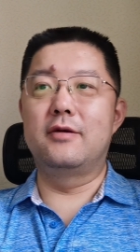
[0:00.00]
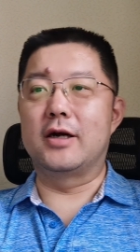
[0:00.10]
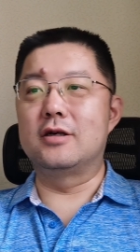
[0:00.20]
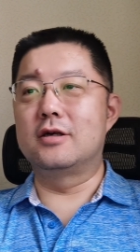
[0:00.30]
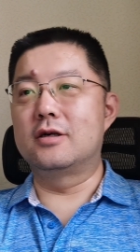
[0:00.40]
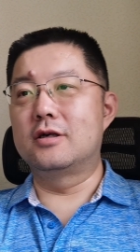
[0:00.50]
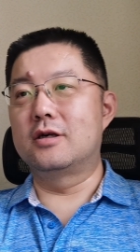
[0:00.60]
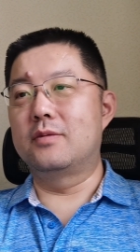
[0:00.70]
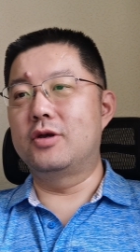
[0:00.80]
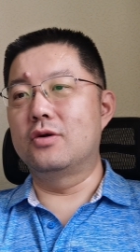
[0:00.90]
对吧？这是这
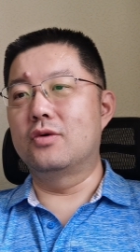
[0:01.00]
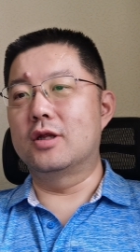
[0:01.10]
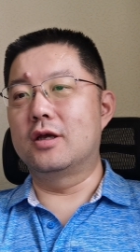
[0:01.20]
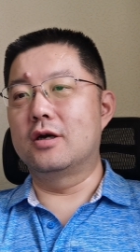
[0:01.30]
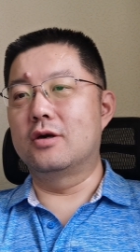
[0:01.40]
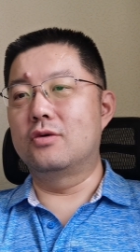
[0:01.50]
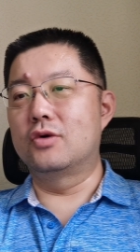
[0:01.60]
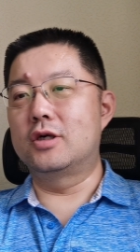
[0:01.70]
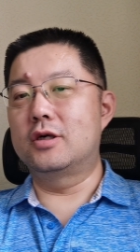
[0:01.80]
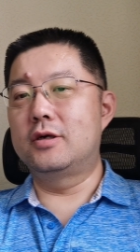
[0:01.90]
是苹果的一个
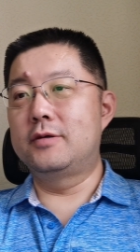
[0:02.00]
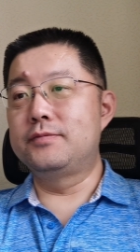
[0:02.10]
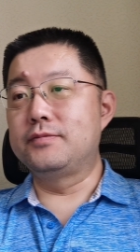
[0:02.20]
故事。